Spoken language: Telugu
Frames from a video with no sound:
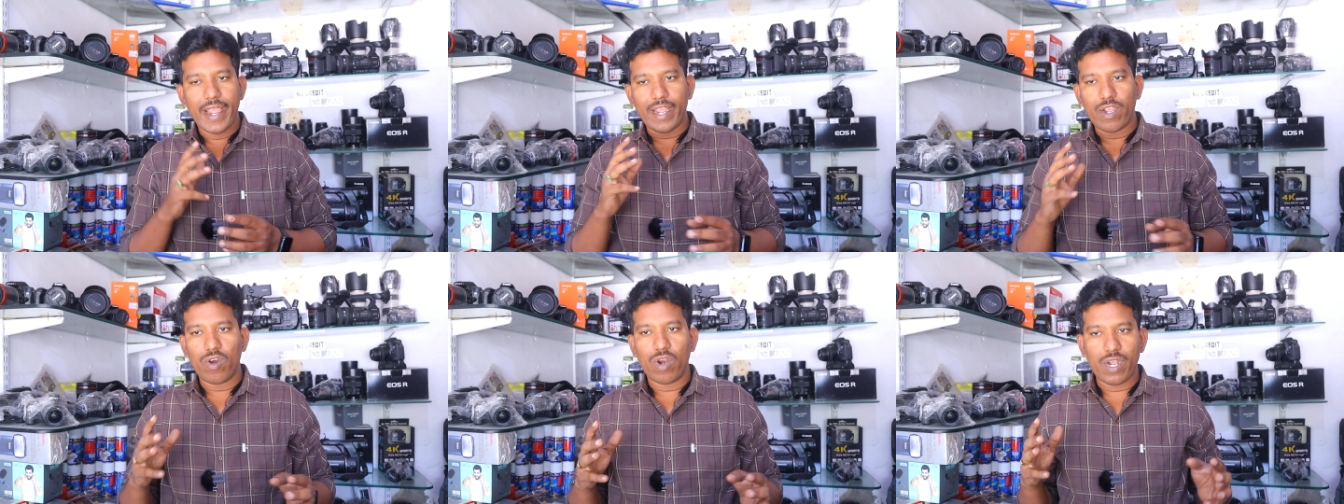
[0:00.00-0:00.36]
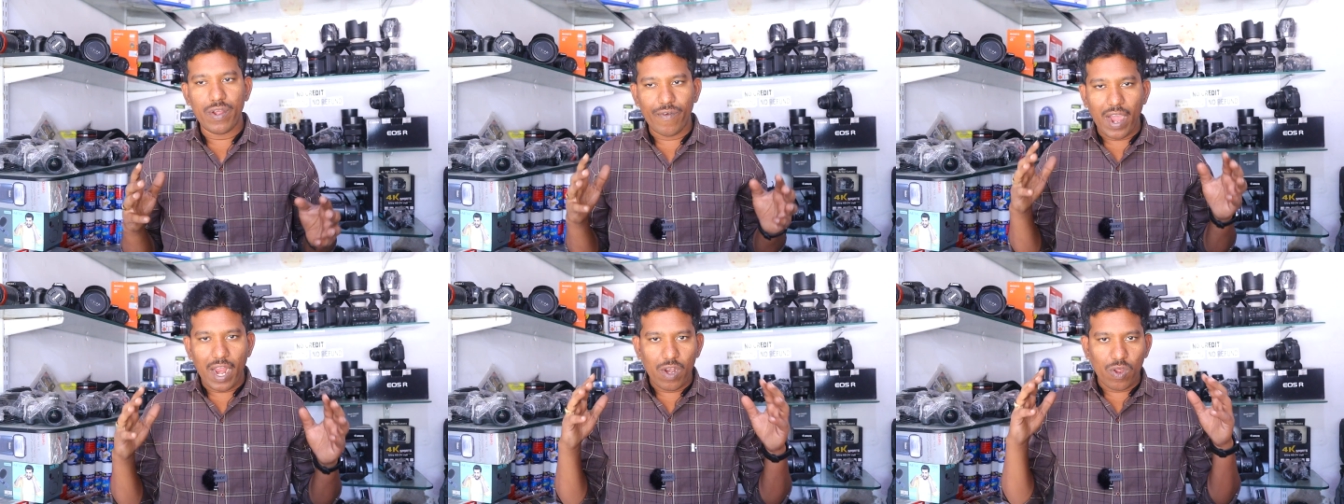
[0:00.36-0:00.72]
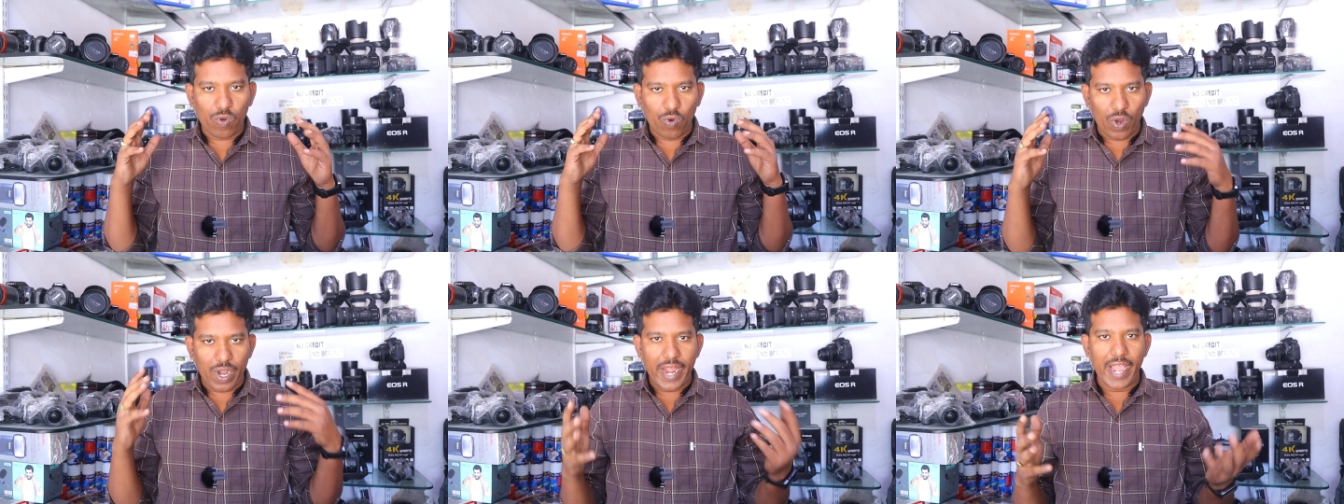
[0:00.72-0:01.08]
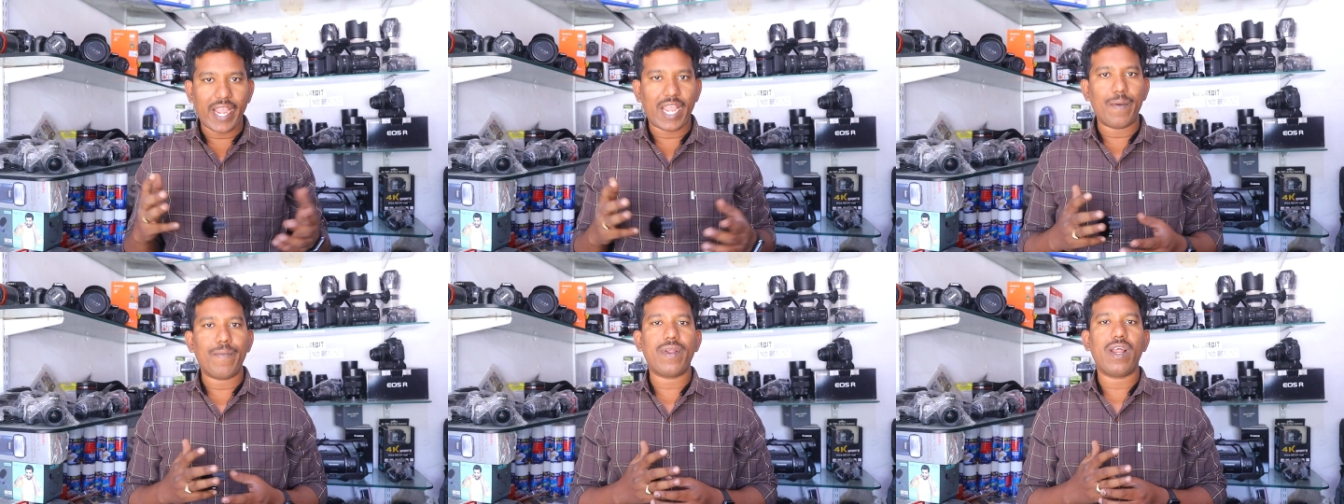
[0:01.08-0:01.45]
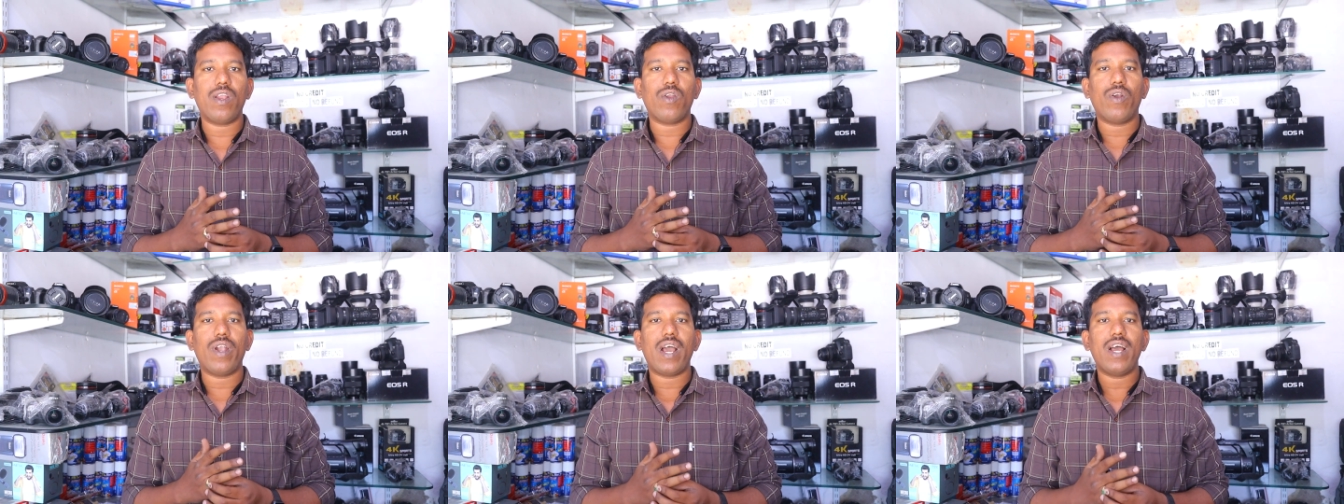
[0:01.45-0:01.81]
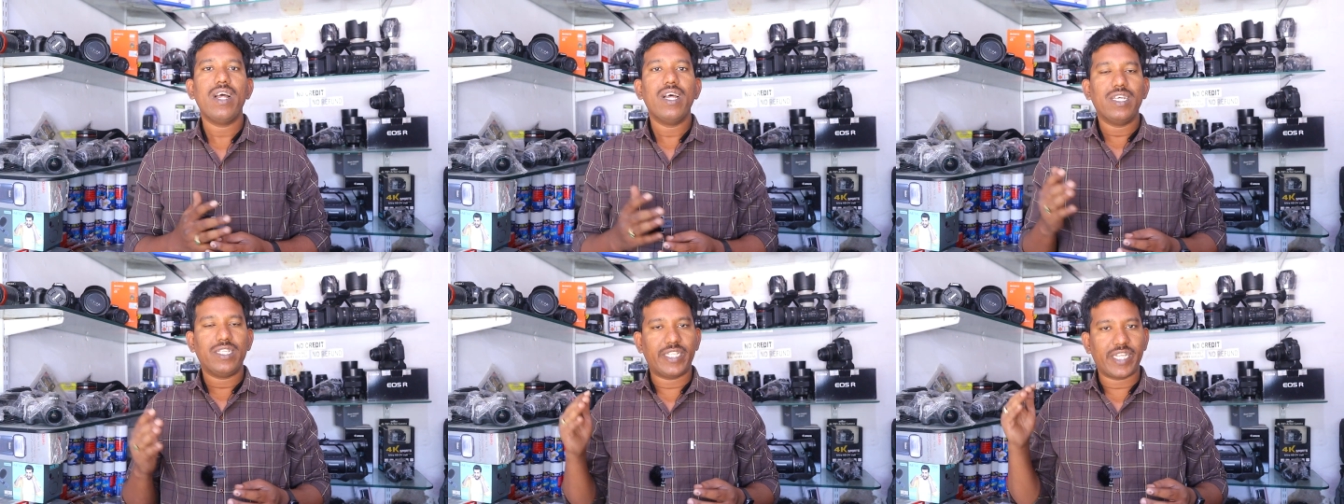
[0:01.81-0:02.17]
ఇంకోటి వాళ్ళు కొనే కెమెరాలు కూడా
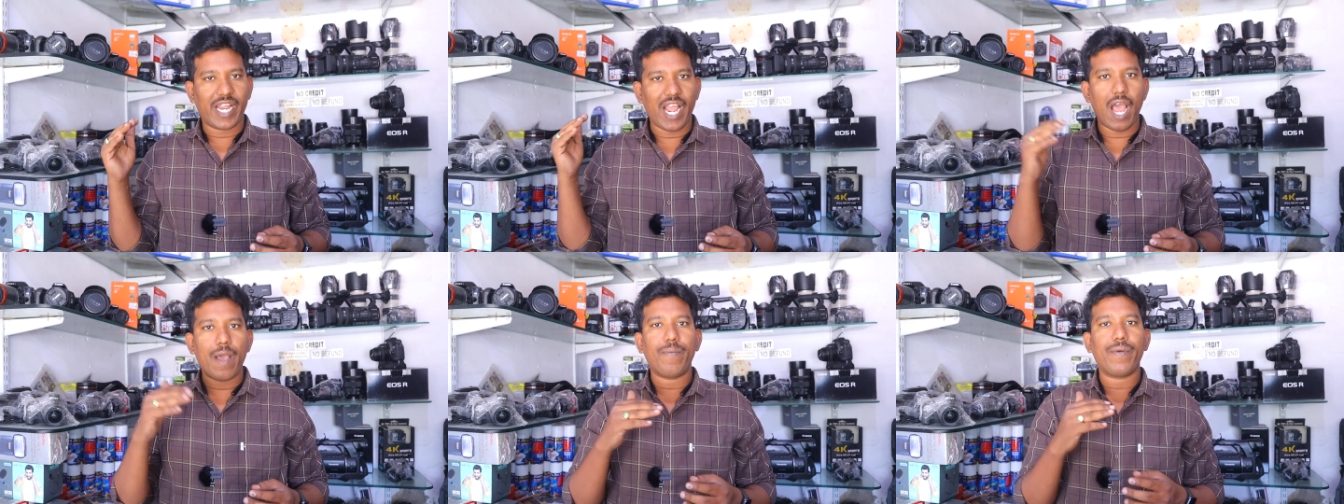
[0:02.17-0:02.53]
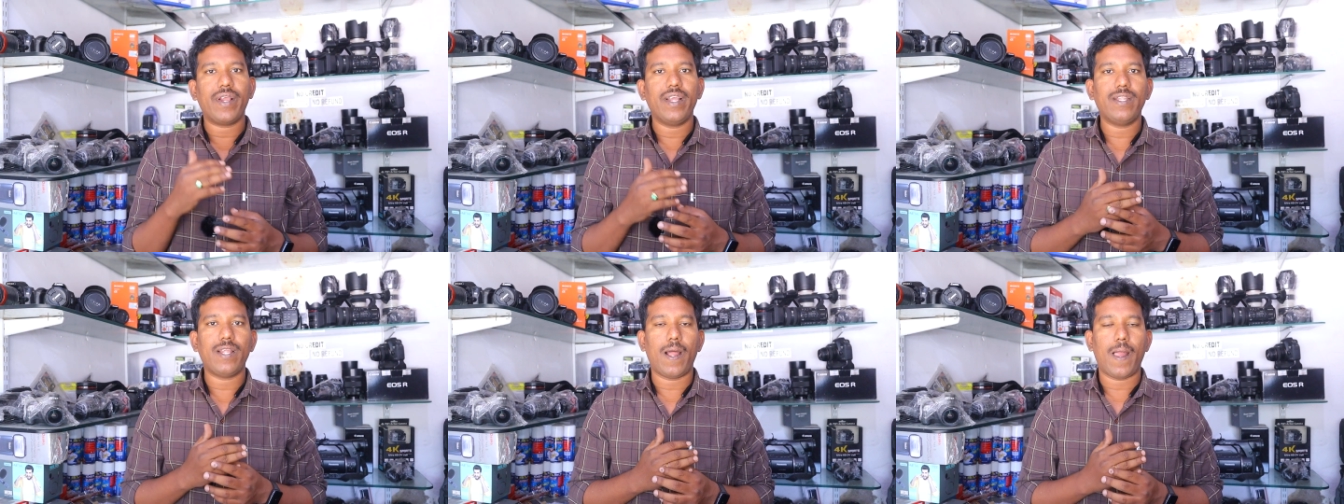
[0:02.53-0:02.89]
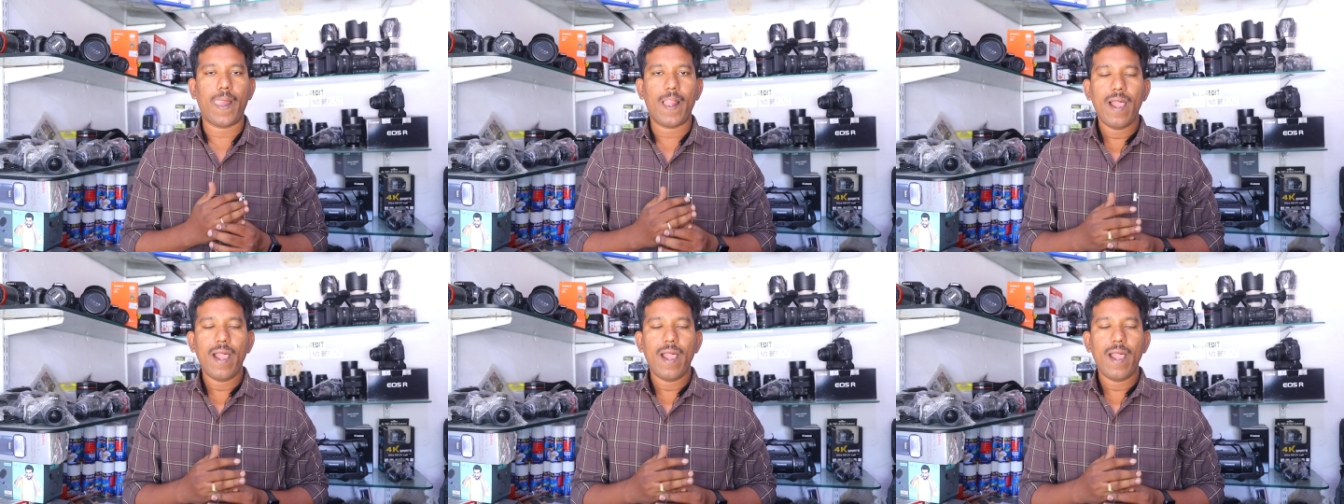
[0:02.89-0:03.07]
స్కాప్ కింద